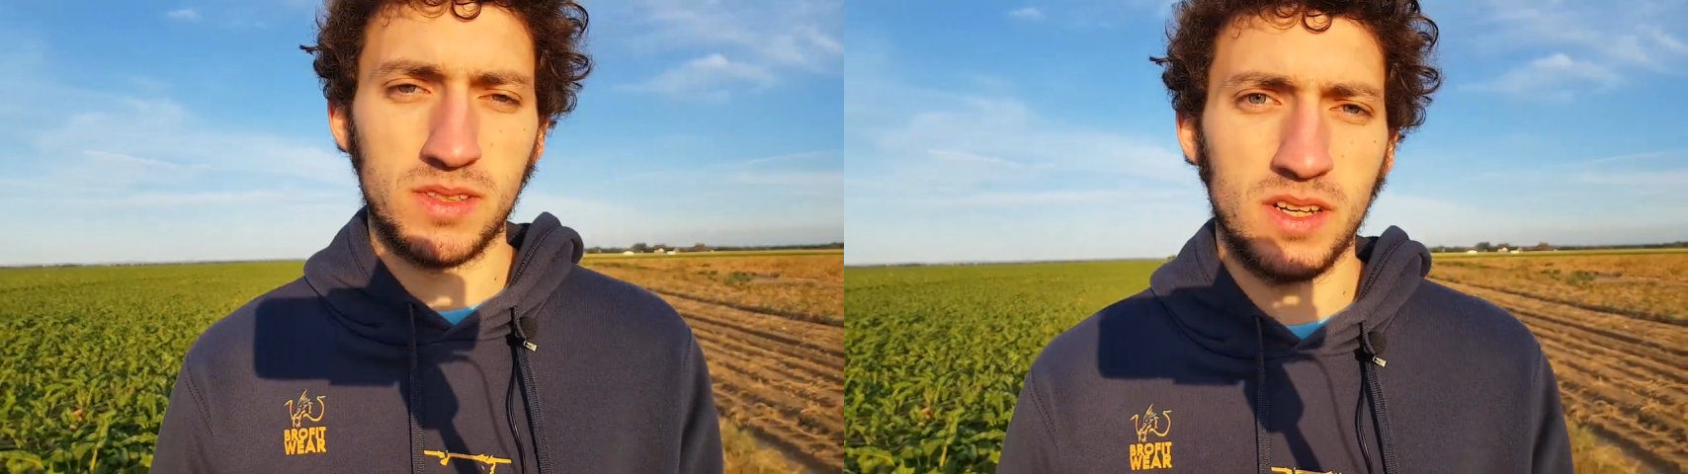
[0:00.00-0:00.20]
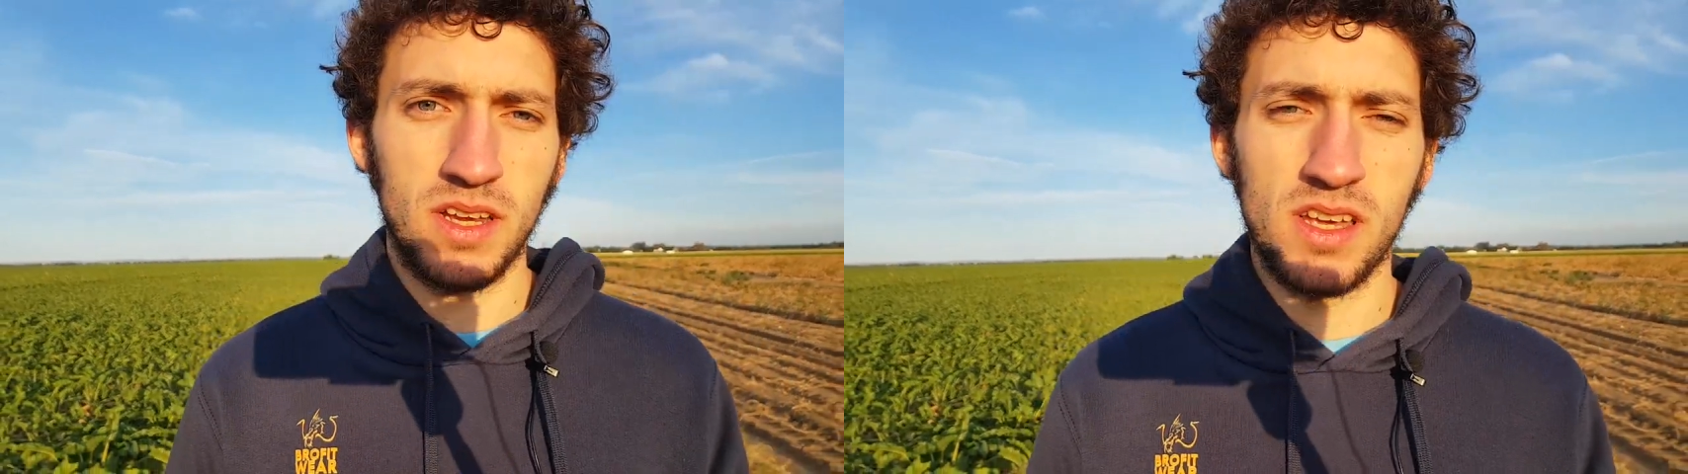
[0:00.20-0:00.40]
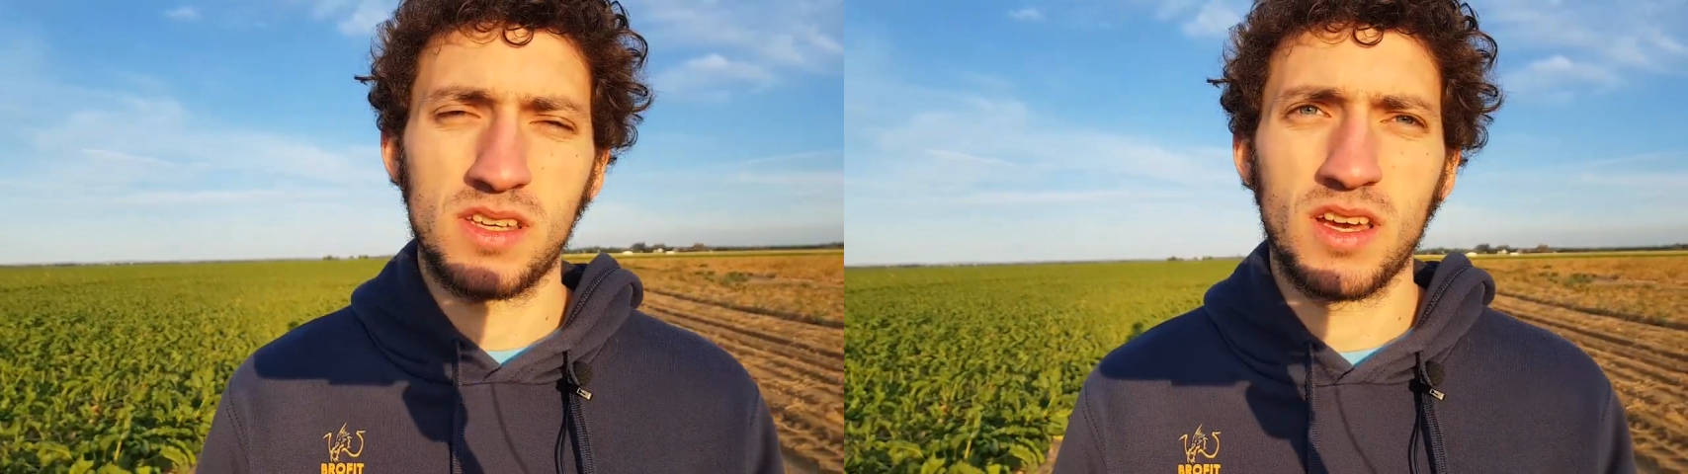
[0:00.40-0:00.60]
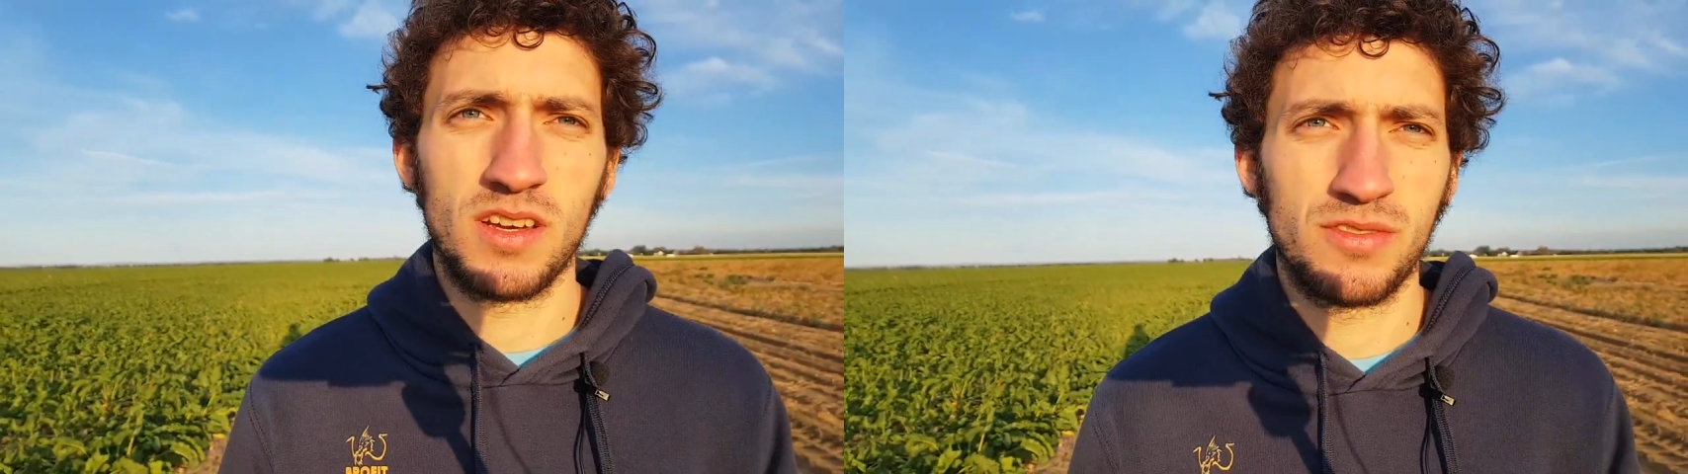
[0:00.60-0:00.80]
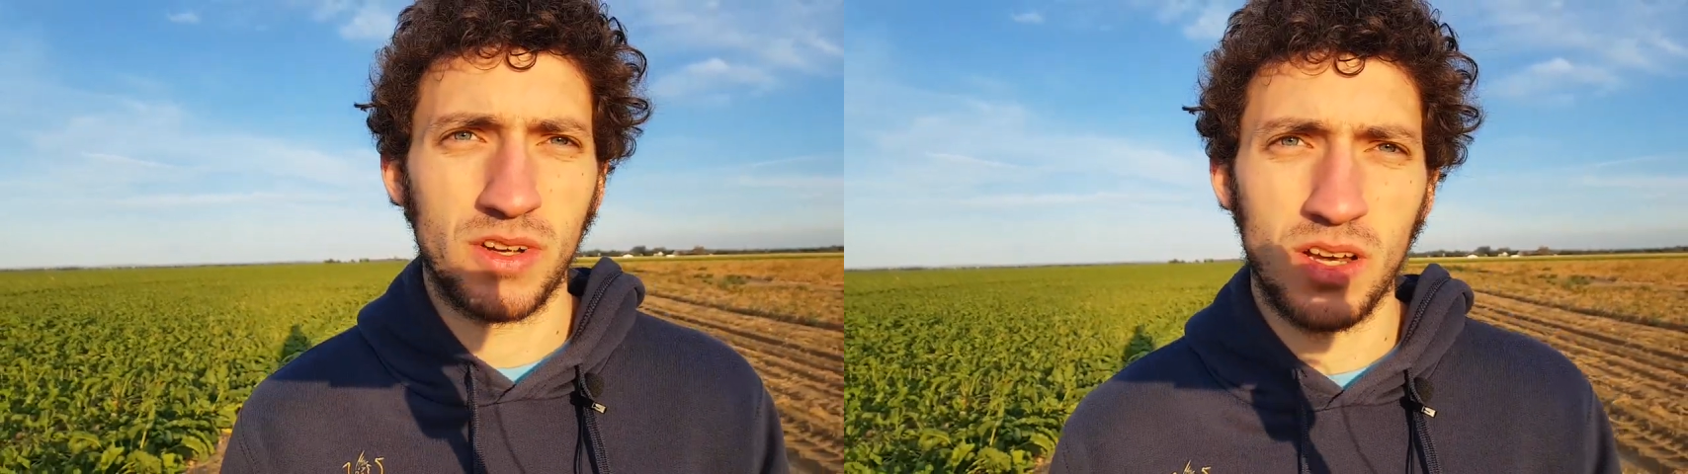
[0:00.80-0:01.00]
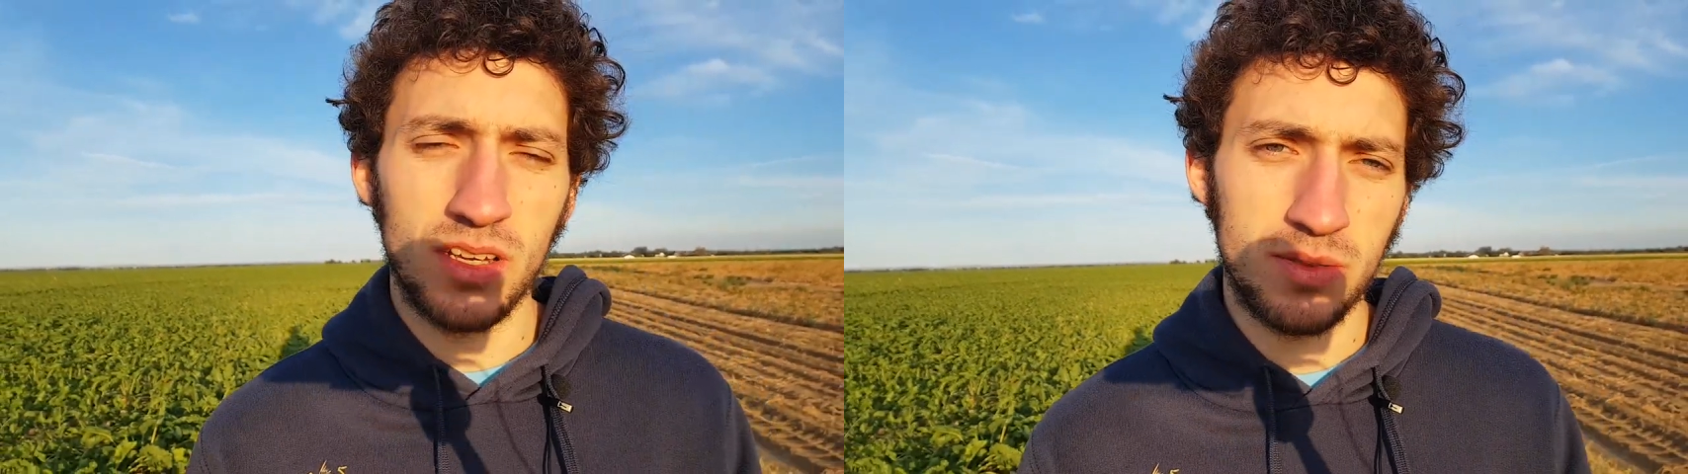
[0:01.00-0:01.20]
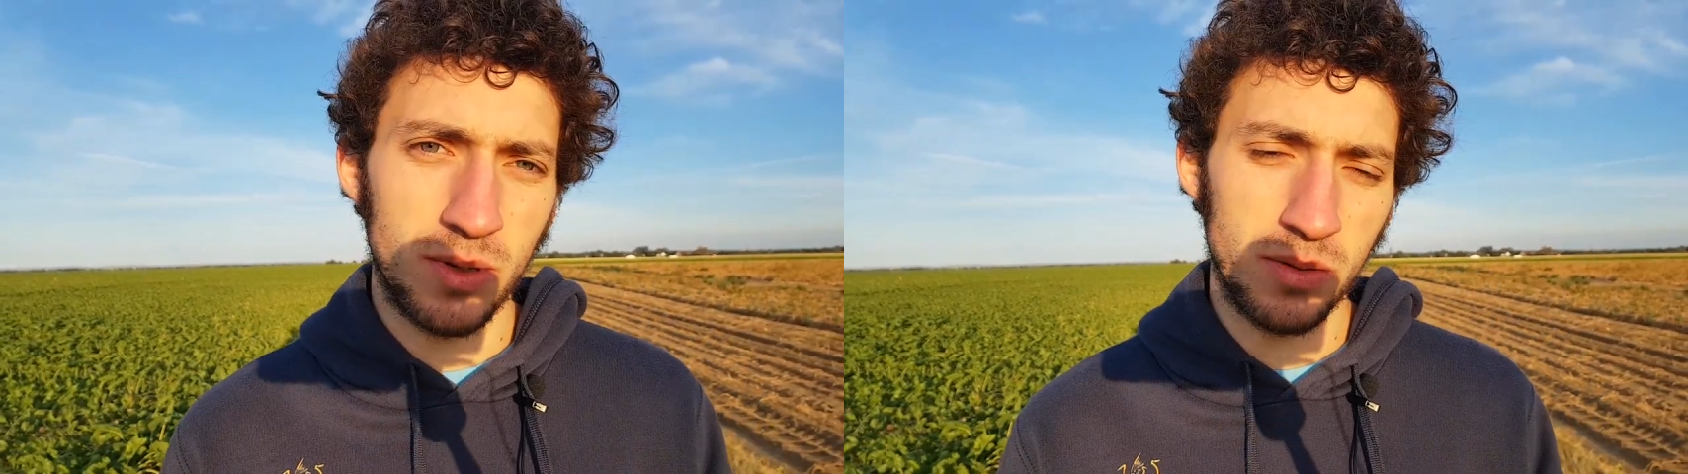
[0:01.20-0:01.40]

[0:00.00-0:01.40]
ist halt echt kein Vergleich mehr.